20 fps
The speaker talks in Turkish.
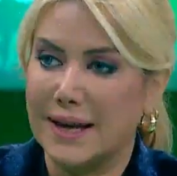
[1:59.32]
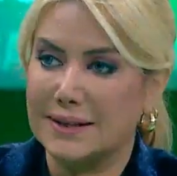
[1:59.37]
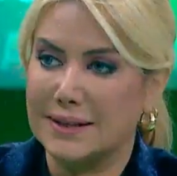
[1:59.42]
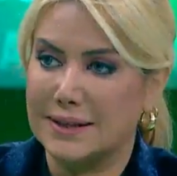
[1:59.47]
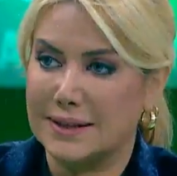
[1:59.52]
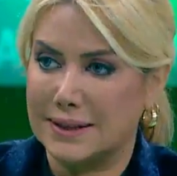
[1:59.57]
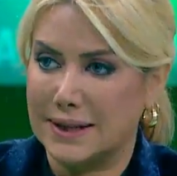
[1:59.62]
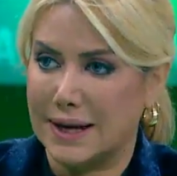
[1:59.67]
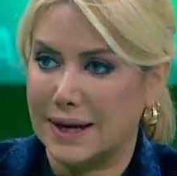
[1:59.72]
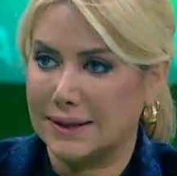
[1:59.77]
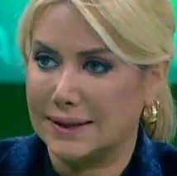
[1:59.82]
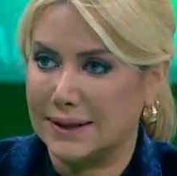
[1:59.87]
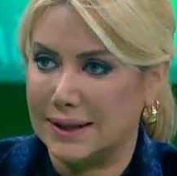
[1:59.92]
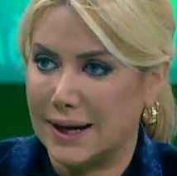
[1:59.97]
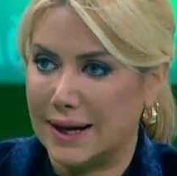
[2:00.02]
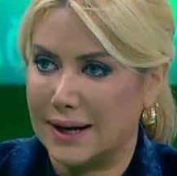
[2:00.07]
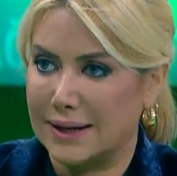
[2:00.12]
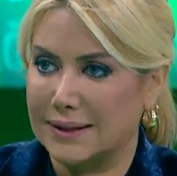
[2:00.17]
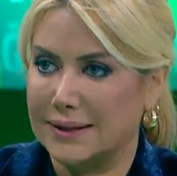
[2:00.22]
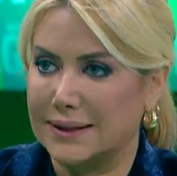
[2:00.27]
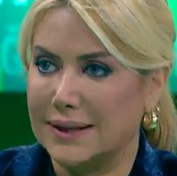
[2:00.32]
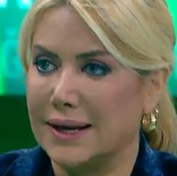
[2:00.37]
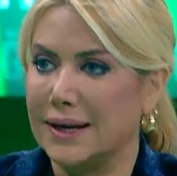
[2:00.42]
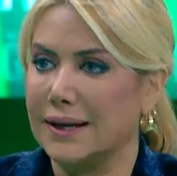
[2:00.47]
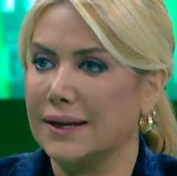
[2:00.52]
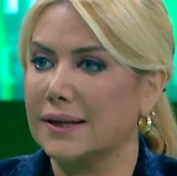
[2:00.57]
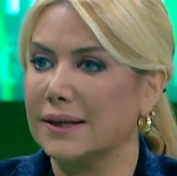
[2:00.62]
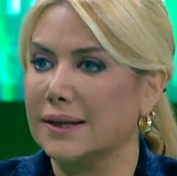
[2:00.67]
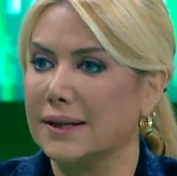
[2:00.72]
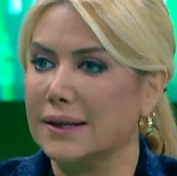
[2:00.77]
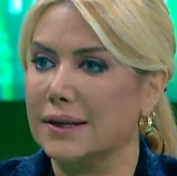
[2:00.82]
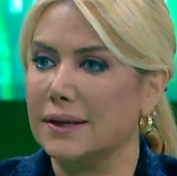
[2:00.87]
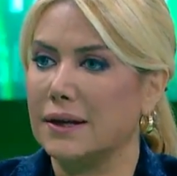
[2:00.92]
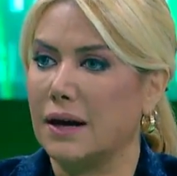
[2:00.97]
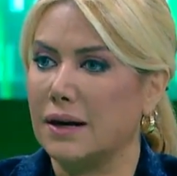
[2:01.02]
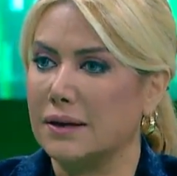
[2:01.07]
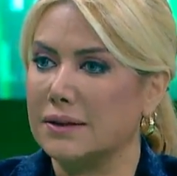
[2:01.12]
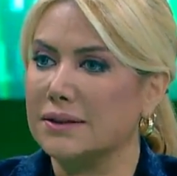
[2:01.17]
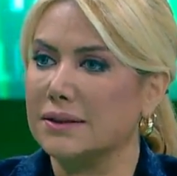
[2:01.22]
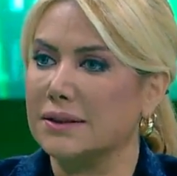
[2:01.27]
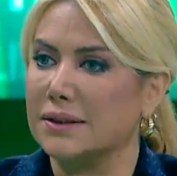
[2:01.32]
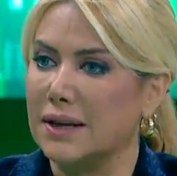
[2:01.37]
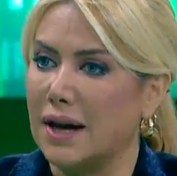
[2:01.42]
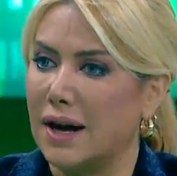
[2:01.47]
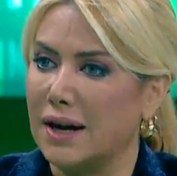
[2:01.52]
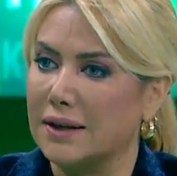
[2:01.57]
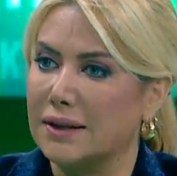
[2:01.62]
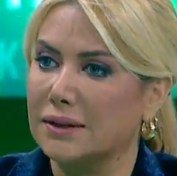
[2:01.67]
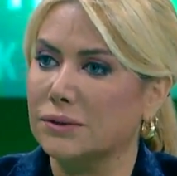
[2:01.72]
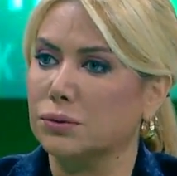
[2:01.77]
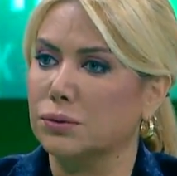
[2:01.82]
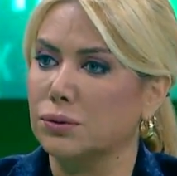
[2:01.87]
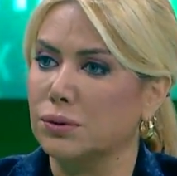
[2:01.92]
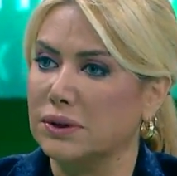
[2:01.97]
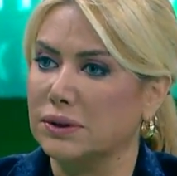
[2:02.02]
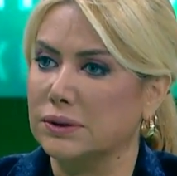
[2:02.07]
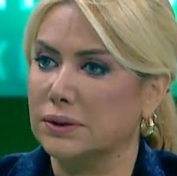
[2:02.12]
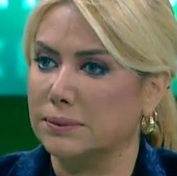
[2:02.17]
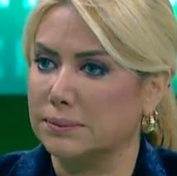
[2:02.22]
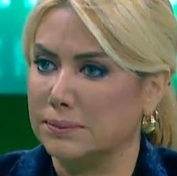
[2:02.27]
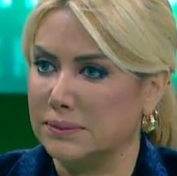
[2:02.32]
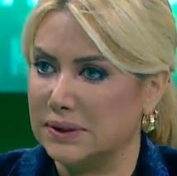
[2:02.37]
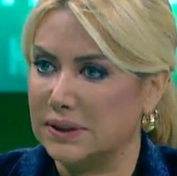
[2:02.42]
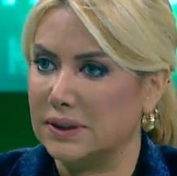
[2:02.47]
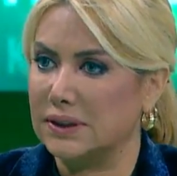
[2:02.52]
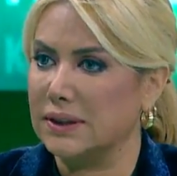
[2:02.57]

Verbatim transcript: stentlerde ki artık yaygın uygulamında